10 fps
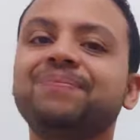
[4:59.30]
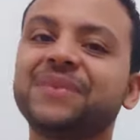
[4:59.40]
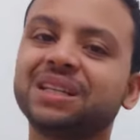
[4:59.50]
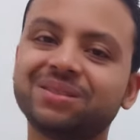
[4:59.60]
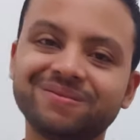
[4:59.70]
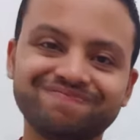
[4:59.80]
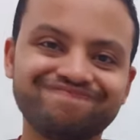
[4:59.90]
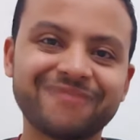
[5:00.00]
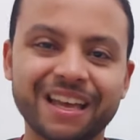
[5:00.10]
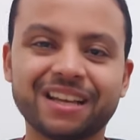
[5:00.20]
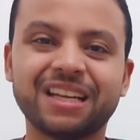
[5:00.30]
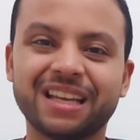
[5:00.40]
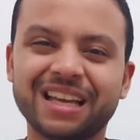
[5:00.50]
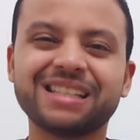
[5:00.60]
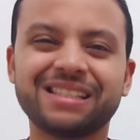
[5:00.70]
Então, é,
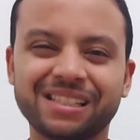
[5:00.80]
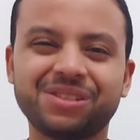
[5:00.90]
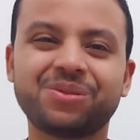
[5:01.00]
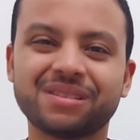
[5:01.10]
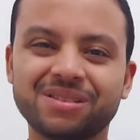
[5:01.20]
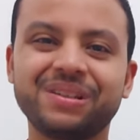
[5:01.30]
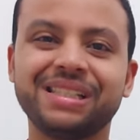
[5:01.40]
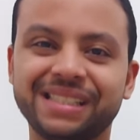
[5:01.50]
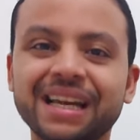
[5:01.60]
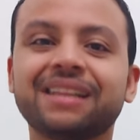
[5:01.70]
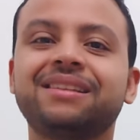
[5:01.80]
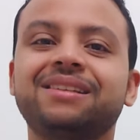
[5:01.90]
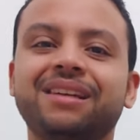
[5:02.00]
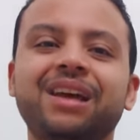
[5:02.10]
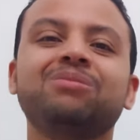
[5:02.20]
é essa situação situação é
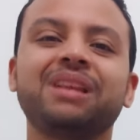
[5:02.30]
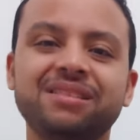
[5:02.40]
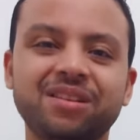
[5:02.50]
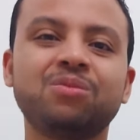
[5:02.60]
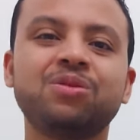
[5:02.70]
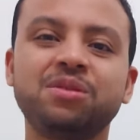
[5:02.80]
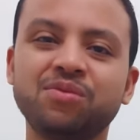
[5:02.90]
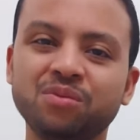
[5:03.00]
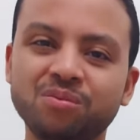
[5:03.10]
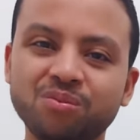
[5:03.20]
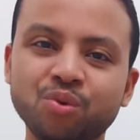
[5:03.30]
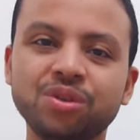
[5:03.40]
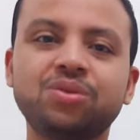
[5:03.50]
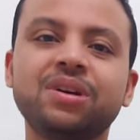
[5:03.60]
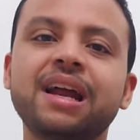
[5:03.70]
chata. É um terceiro motivo
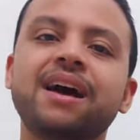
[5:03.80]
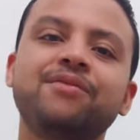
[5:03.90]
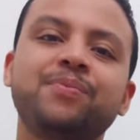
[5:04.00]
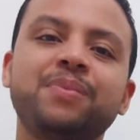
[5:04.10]
muito grave